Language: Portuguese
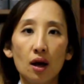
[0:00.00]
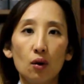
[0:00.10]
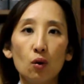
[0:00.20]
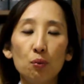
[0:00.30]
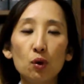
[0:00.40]

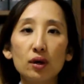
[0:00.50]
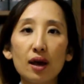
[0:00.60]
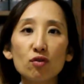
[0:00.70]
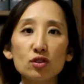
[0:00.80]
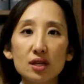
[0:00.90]
o
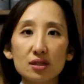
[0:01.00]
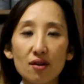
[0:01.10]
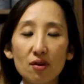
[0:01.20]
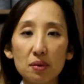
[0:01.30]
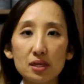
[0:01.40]
porquê vocês
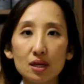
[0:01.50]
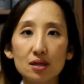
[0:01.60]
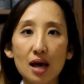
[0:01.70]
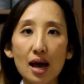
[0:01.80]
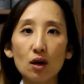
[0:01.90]
devem
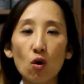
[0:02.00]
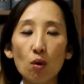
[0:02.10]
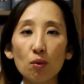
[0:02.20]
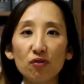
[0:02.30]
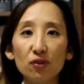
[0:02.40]
pesquisar e
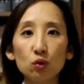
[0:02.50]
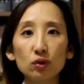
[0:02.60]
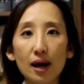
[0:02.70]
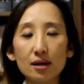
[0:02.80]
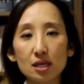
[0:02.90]
como
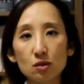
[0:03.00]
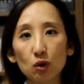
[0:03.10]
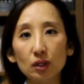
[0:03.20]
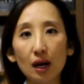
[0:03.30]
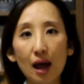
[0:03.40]
filtrar essas
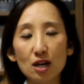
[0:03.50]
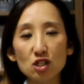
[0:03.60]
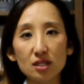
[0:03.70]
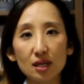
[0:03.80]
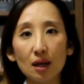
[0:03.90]

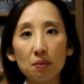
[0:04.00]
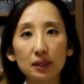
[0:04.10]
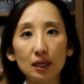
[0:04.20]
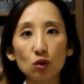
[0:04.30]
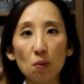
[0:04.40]
modelagens
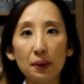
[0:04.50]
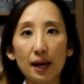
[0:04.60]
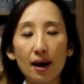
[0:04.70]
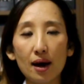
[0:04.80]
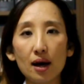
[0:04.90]
adaptando
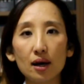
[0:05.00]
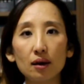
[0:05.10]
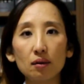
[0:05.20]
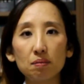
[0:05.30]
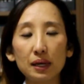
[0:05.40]

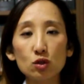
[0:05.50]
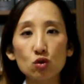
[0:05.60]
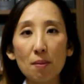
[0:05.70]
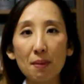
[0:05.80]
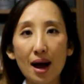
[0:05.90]
para a
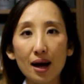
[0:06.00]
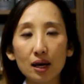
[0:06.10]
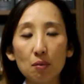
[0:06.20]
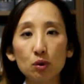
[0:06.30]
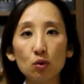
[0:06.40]
sua
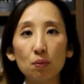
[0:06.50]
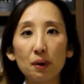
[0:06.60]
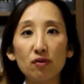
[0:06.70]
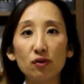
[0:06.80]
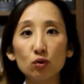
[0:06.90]
marca, para o
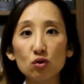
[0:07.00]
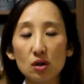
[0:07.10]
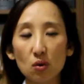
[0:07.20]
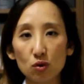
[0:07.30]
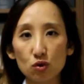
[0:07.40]
perfil do
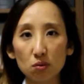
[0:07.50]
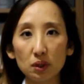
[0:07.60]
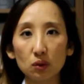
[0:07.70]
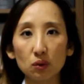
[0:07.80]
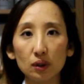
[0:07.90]
seu
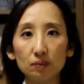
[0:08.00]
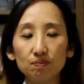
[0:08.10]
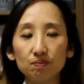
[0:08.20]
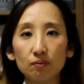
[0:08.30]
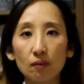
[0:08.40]
consumidor.
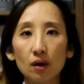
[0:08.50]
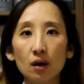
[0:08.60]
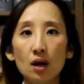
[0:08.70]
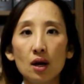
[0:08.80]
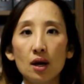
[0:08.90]

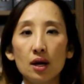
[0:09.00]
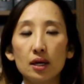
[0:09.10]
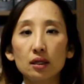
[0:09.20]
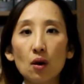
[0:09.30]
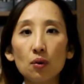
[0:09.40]

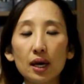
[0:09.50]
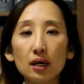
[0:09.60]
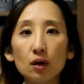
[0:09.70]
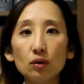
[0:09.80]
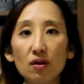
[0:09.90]
Então, o que,
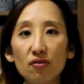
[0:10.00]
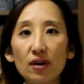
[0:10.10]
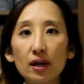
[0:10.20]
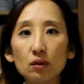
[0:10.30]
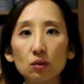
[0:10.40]
que eu
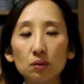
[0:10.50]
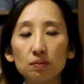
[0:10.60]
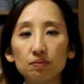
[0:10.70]
defendo?